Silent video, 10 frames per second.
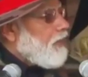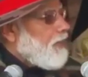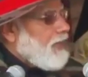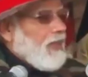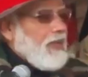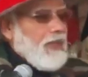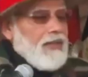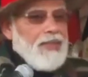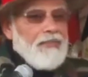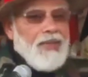फोन की
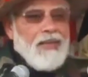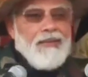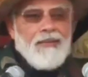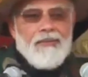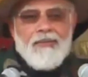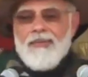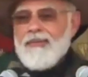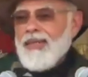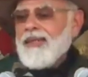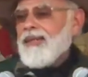घंटी पर
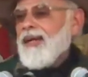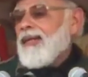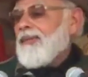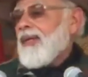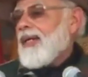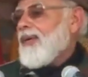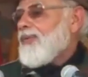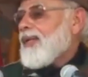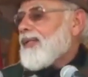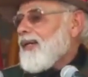टिकटका के बैठा
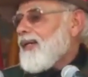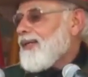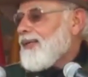हुआ था